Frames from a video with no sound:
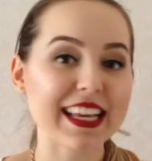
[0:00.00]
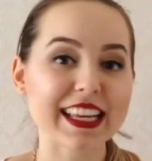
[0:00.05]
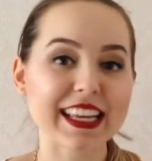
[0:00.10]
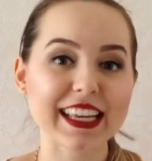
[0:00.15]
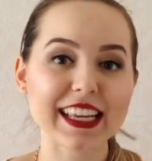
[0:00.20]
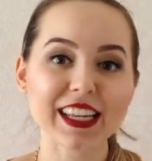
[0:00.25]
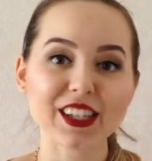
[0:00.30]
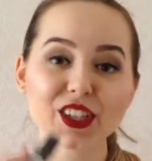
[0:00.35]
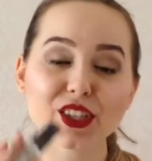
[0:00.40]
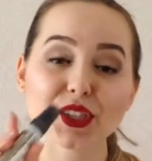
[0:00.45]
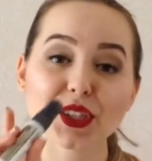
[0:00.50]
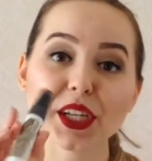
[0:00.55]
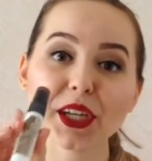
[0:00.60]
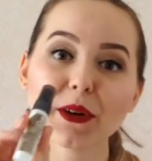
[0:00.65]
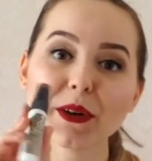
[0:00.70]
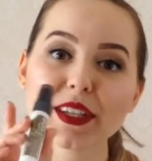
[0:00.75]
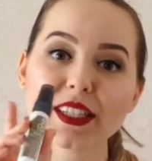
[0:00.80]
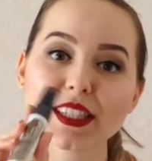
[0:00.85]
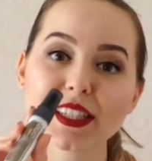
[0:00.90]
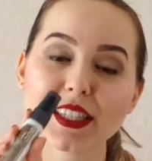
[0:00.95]
E a gente
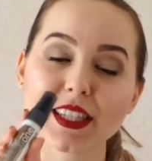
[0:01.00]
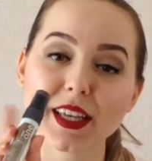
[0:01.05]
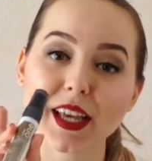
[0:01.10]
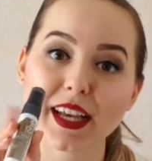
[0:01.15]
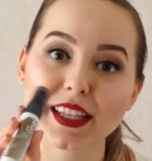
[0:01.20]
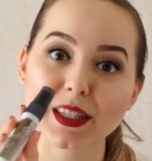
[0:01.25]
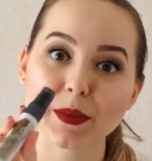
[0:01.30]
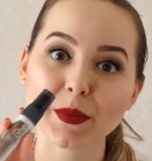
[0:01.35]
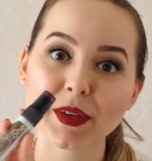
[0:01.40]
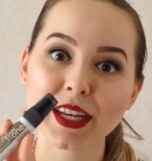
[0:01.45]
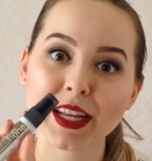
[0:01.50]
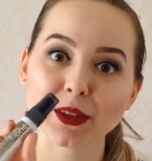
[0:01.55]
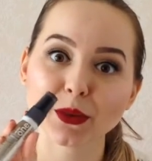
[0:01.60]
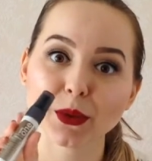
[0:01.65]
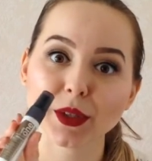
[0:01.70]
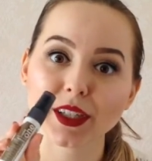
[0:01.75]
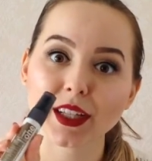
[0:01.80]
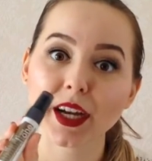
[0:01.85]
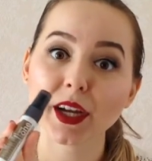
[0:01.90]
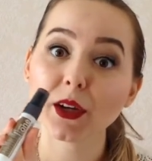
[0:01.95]
ganhou esse, essa
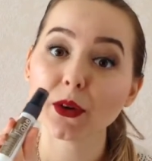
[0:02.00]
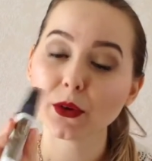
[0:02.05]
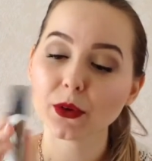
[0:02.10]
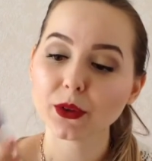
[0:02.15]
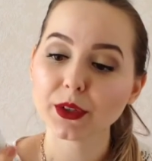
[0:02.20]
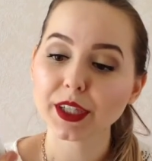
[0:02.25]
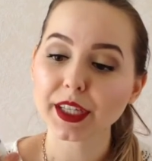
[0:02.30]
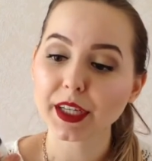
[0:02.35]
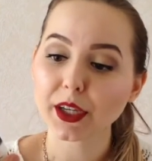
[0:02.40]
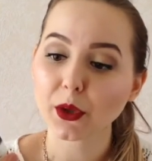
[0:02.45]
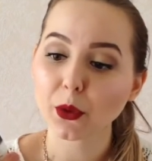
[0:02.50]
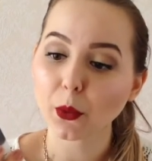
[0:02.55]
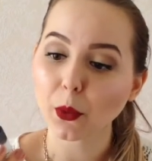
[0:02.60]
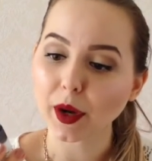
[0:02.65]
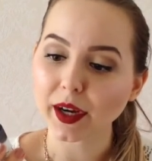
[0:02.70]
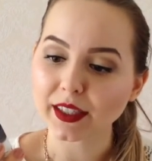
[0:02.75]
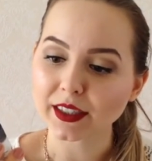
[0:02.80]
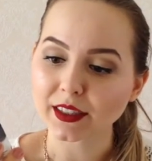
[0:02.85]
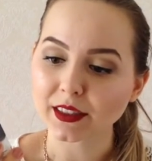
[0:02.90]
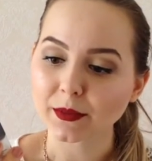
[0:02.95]
miniatura da Unique
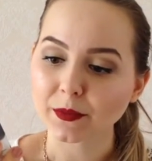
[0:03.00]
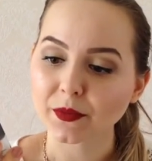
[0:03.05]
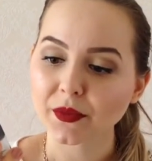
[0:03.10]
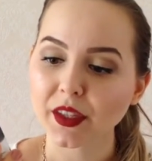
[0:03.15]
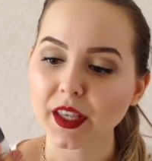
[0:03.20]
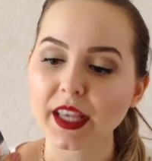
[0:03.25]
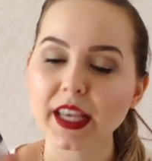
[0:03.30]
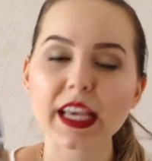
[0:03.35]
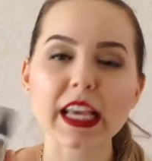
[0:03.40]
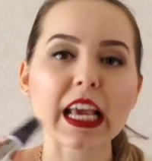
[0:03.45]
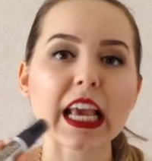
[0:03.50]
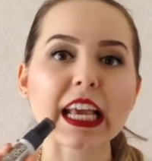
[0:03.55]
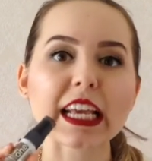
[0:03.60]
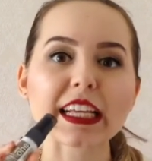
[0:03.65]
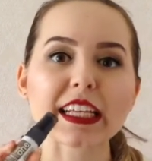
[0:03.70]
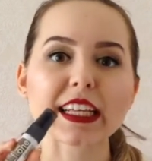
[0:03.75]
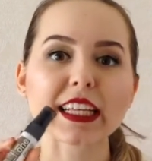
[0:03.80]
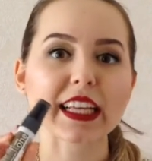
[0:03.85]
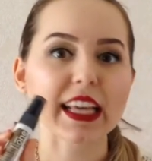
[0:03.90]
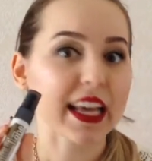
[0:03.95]
One,
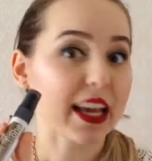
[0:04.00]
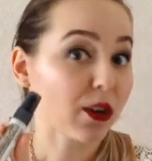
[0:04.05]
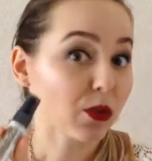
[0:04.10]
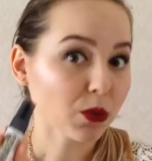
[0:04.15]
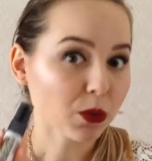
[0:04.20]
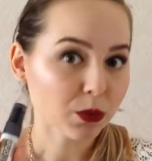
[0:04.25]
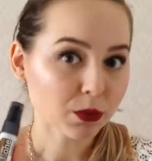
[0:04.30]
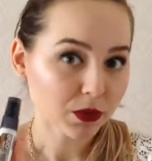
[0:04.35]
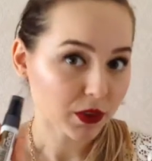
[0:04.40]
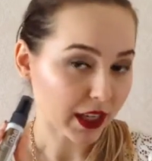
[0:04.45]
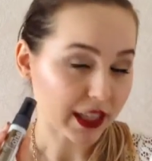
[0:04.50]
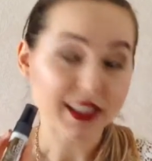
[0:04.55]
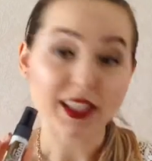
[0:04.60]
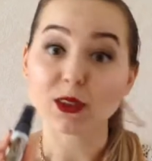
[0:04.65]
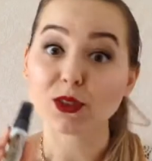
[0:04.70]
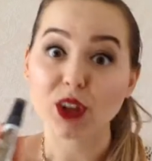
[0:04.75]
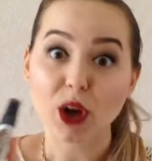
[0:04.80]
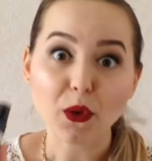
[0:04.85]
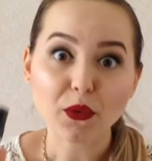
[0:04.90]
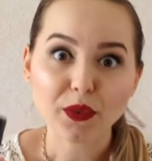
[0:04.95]
que eu, assim,
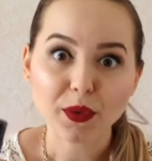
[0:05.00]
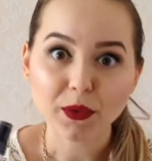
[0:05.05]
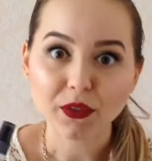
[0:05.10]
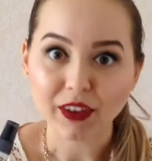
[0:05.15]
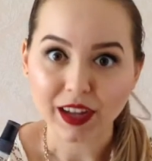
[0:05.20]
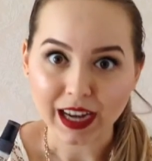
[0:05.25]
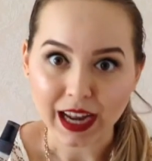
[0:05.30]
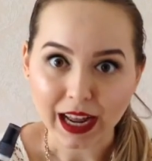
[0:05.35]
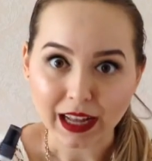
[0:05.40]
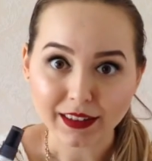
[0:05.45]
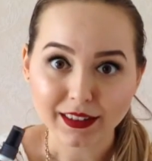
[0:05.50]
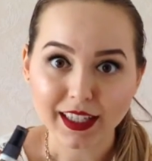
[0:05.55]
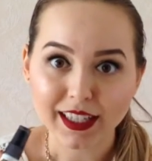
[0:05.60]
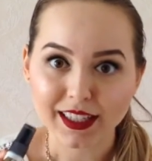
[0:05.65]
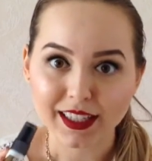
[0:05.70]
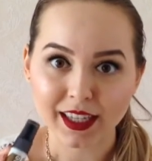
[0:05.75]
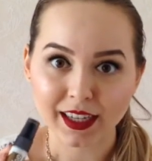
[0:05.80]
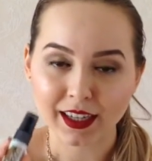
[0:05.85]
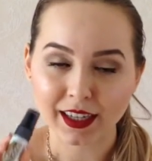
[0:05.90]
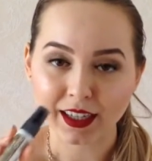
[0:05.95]
eu já ouvi falar
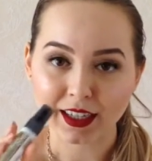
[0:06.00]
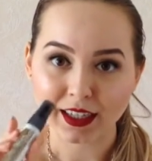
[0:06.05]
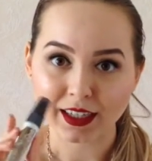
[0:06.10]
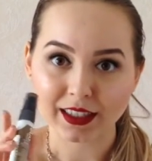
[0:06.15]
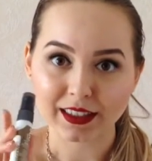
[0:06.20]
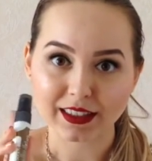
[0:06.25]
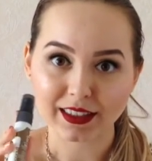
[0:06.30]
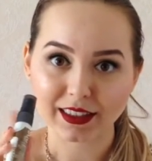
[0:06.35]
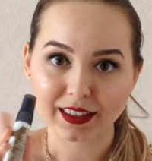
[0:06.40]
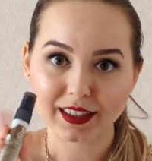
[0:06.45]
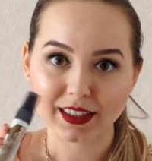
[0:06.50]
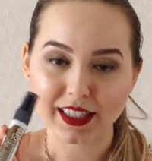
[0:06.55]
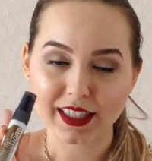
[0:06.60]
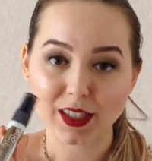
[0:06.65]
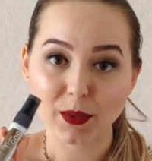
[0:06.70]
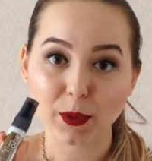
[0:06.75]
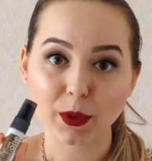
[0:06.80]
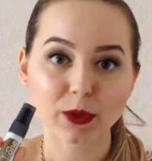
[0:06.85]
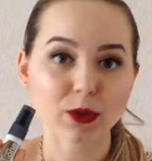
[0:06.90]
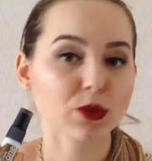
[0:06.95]
dessa,
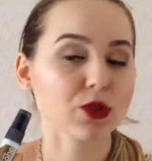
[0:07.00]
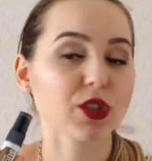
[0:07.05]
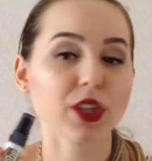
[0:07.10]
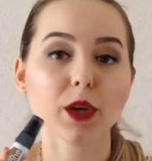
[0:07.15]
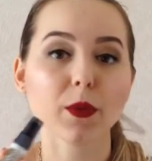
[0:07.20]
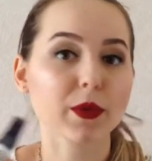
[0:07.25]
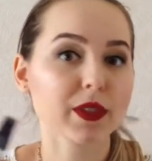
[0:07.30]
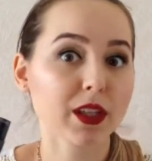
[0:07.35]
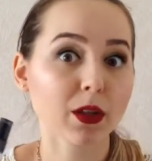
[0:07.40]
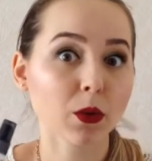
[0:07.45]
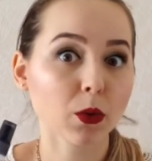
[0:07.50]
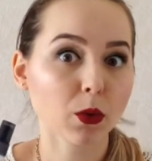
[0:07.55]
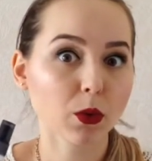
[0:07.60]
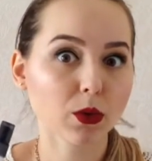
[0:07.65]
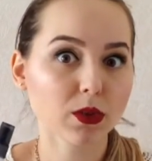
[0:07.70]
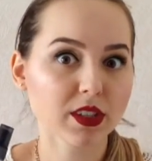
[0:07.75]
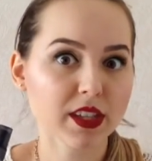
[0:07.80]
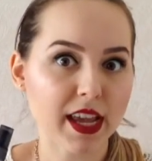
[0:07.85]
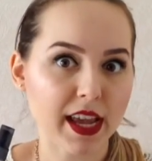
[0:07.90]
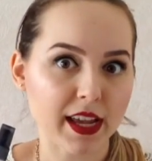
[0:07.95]
desse produtinho, mas eu
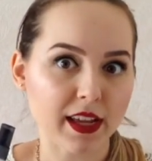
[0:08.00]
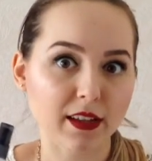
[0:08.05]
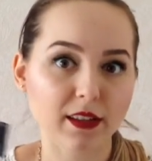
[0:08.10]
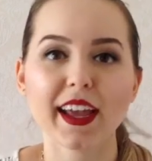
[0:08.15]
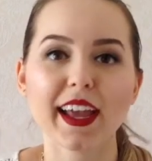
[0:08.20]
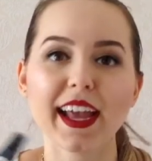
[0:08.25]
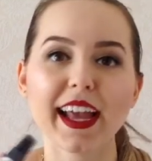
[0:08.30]
nunca usei.